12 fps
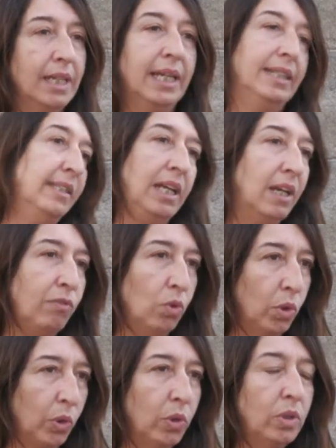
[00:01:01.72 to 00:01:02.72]
e del
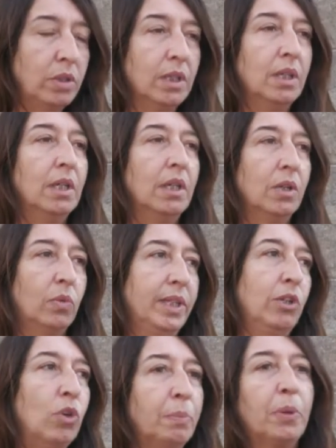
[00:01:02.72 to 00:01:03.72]
lavoro
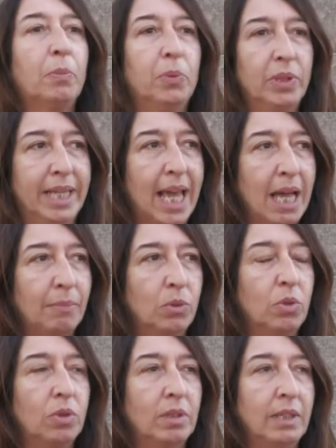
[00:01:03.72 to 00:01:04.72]
quindi noi
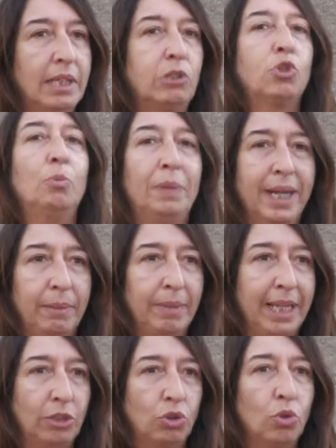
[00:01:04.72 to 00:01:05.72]
proponiamo eh, il
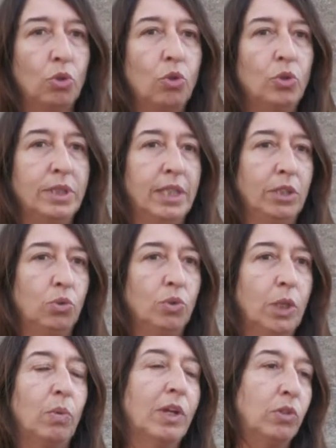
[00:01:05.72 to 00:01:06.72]
superamento di
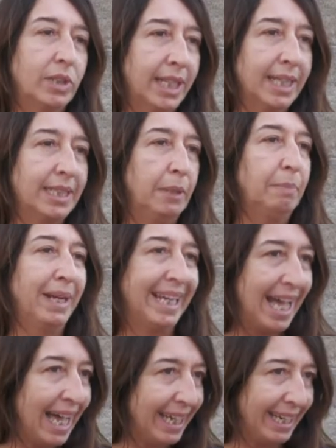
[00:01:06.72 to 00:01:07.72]
tutti quei contratti
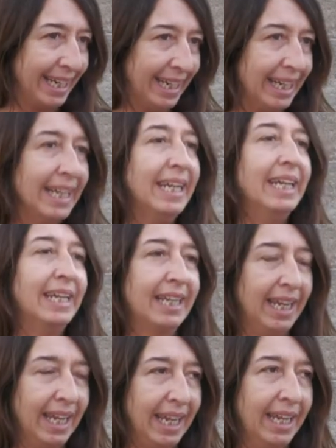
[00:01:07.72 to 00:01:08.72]
precari
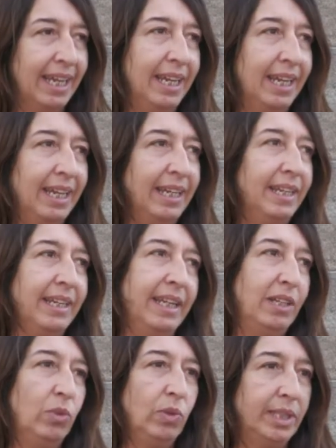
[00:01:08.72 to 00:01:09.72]
che eh,
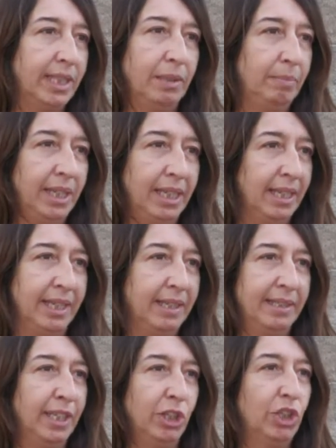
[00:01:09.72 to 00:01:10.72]
negli ultimi
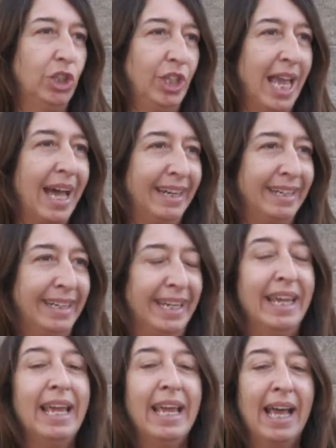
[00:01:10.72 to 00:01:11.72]
dieci
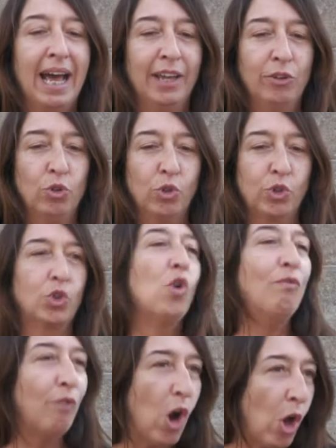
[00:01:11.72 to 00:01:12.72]
anni hanno
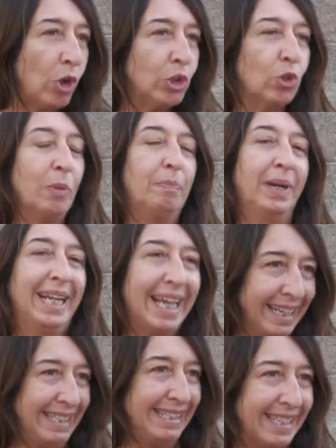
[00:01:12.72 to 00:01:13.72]
sconvolto e
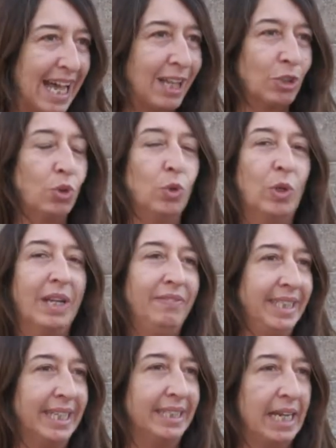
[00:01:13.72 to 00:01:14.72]
precarizzato la
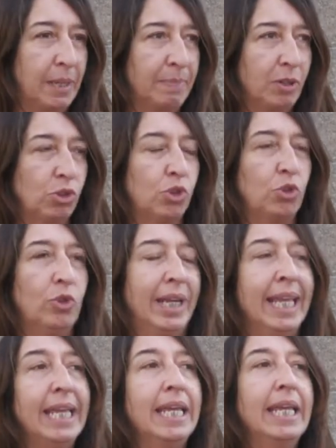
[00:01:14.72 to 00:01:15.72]
vita delle persone